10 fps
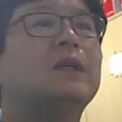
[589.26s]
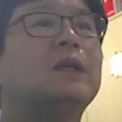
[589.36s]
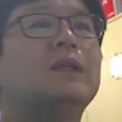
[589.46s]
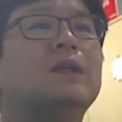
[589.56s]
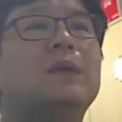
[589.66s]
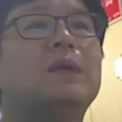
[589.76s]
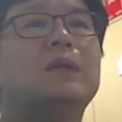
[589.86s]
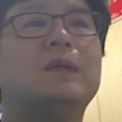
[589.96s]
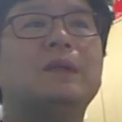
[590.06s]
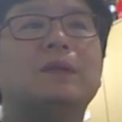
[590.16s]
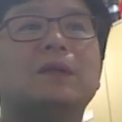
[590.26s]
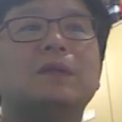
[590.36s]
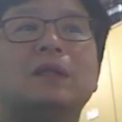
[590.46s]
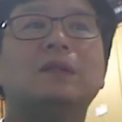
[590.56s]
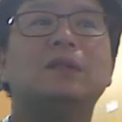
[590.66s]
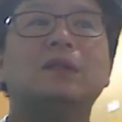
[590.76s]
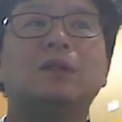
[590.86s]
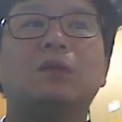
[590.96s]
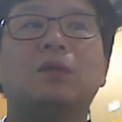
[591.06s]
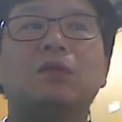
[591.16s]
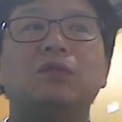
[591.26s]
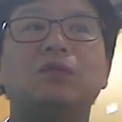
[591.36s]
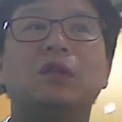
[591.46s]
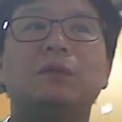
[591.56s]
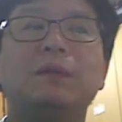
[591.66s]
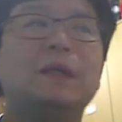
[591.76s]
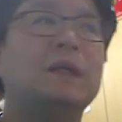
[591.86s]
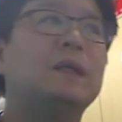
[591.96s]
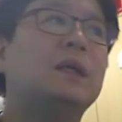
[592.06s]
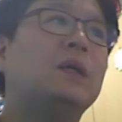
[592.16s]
그러면은 정상적인 골 유압이